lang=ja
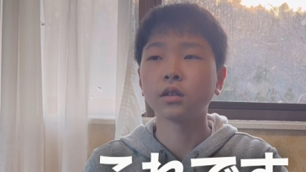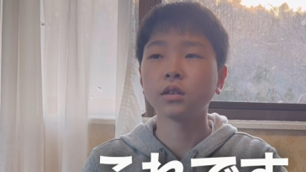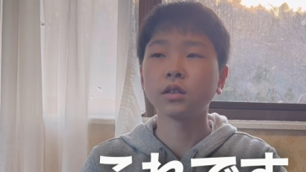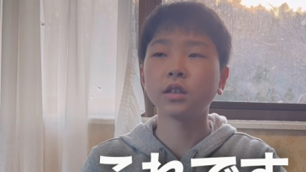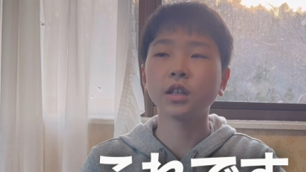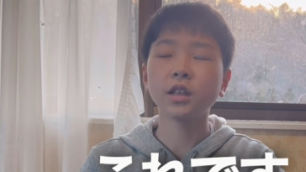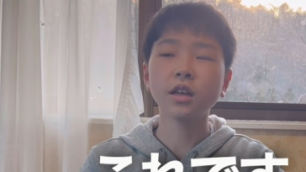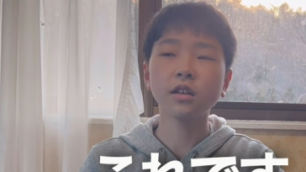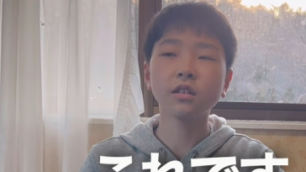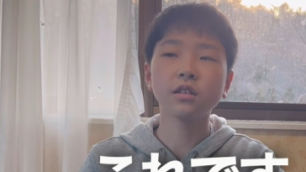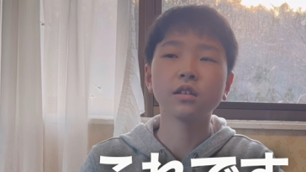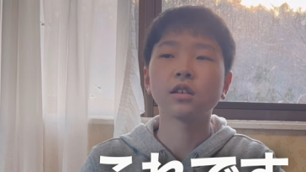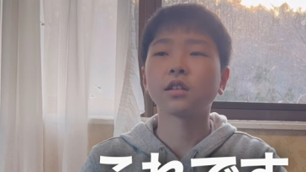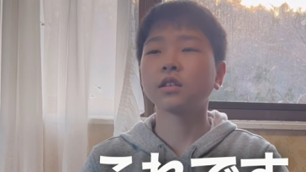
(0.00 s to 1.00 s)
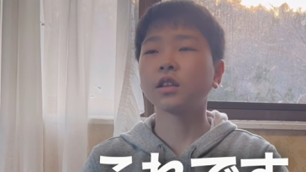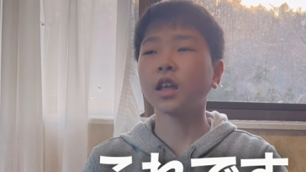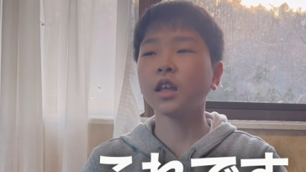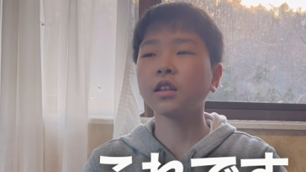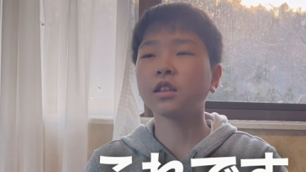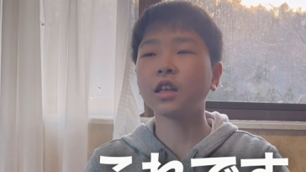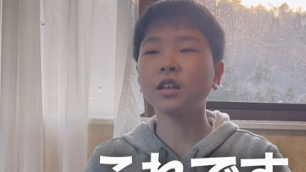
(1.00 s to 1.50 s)
でで
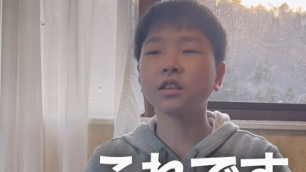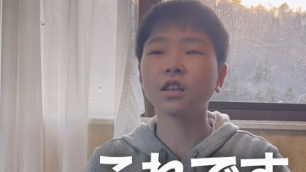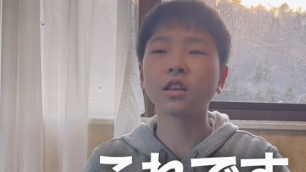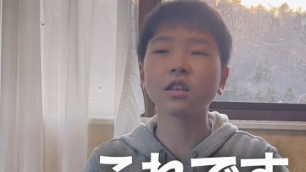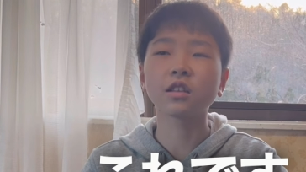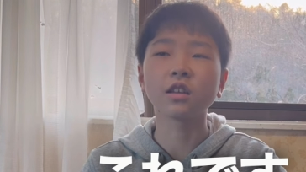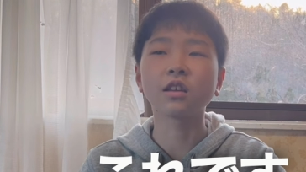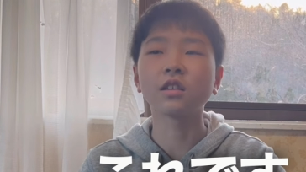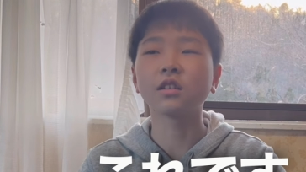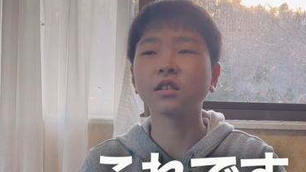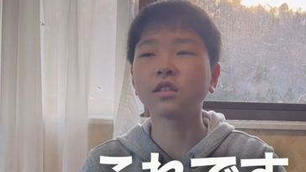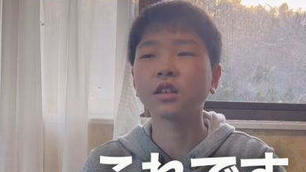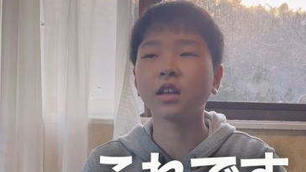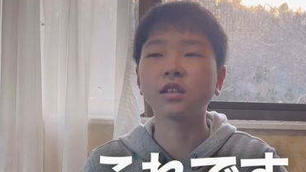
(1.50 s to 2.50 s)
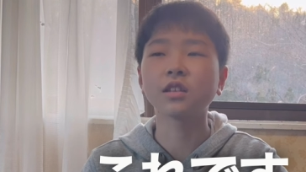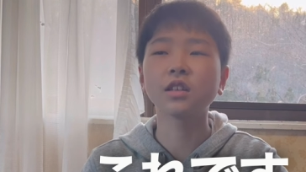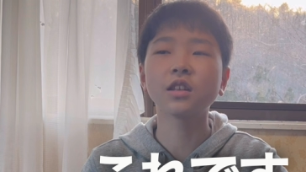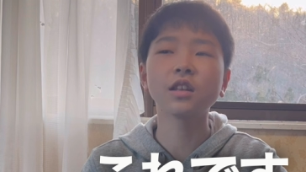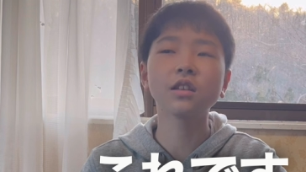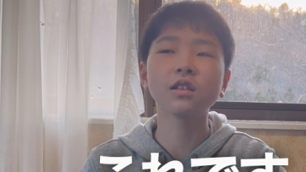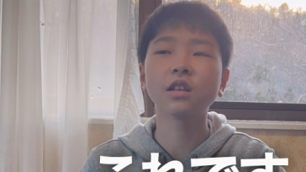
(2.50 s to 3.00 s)
んてんてんてんてんてんてんてんてん